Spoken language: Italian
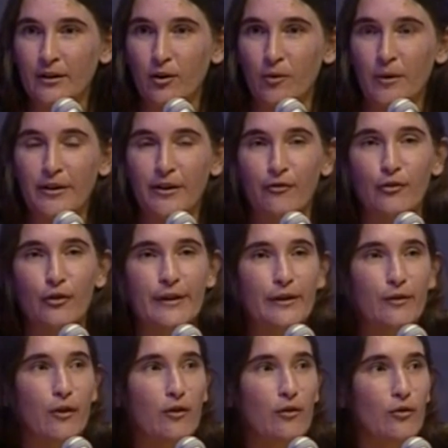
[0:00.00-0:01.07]
come se
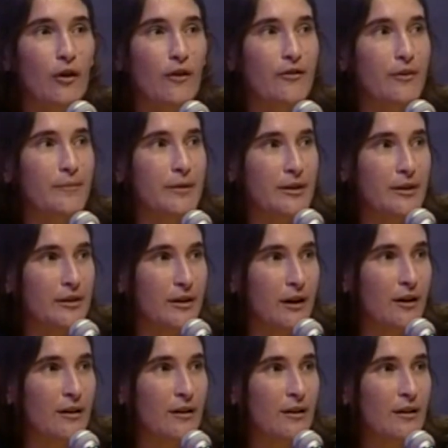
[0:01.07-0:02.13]
foste una sola
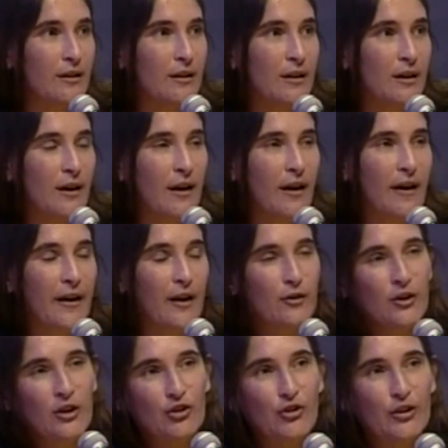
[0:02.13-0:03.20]
famiglia. E
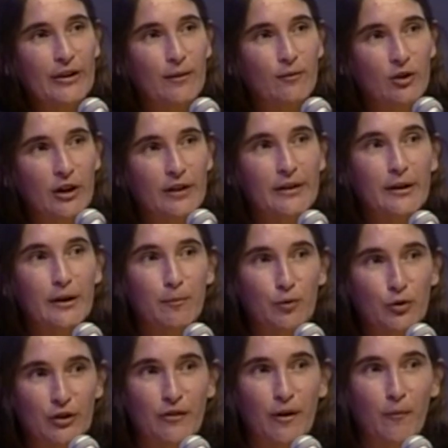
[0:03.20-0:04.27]
allora ci siamo detti che
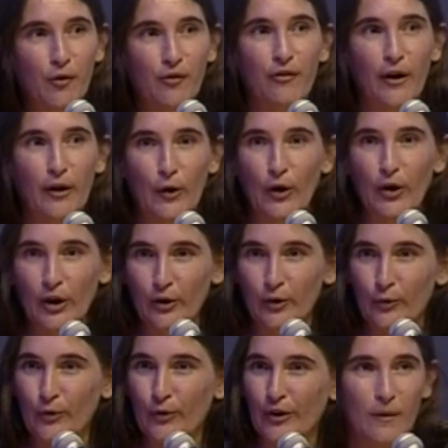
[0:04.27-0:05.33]
potevamo farlo anche
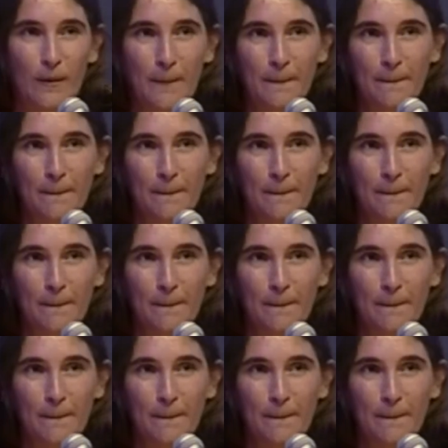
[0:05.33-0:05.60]
noi.